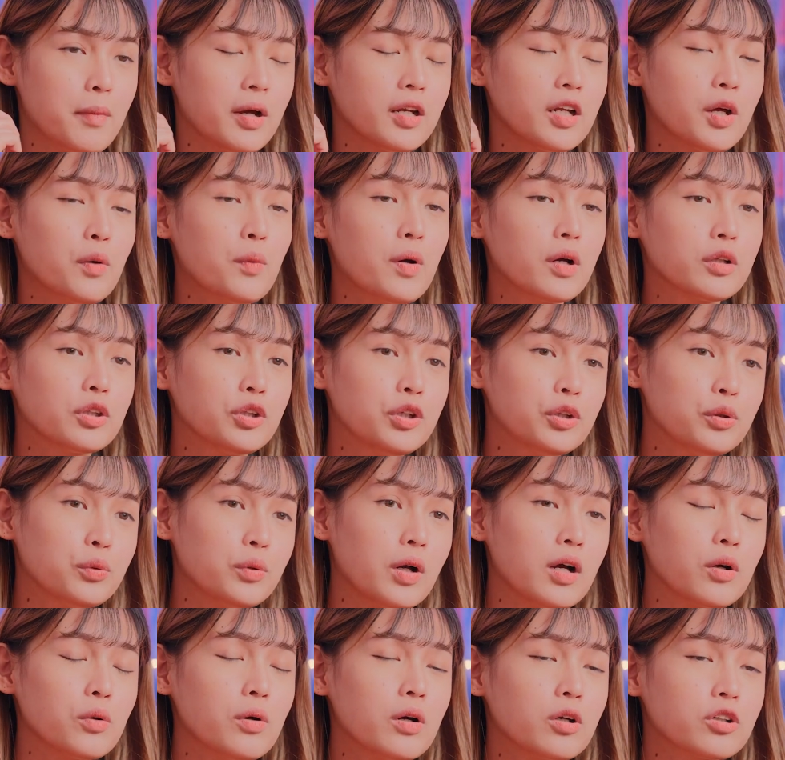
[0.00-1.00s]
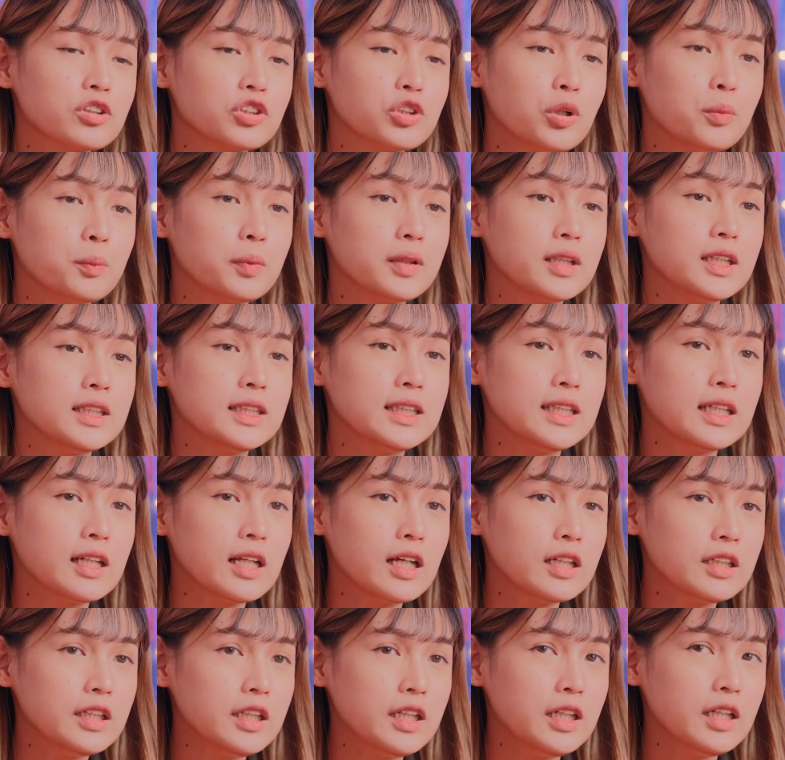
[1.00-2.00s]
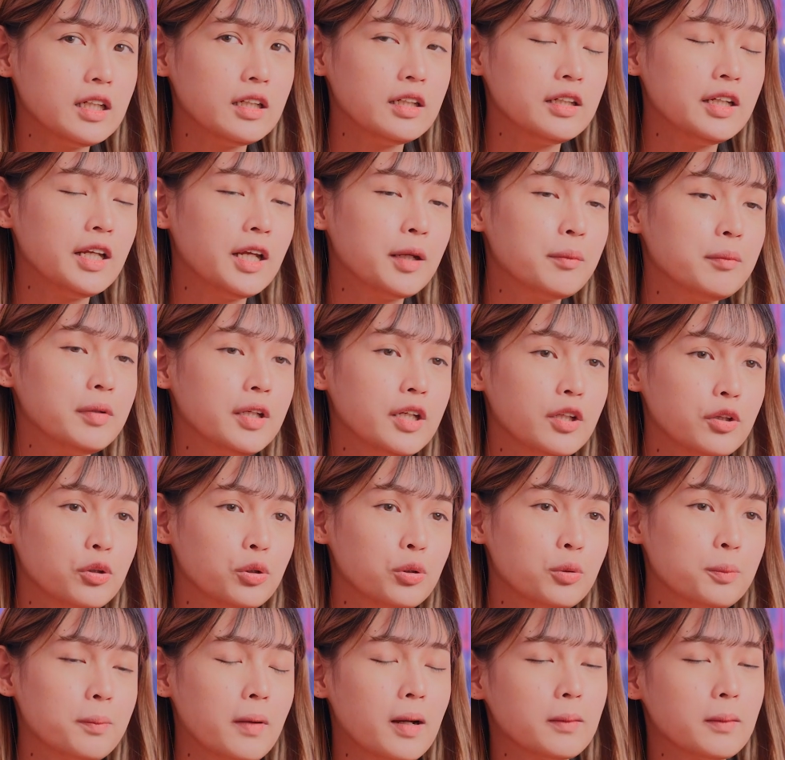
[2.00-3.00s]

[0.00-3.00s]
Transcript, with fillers: Mana waktu itu aku harus kompetisi lagi, game gitu,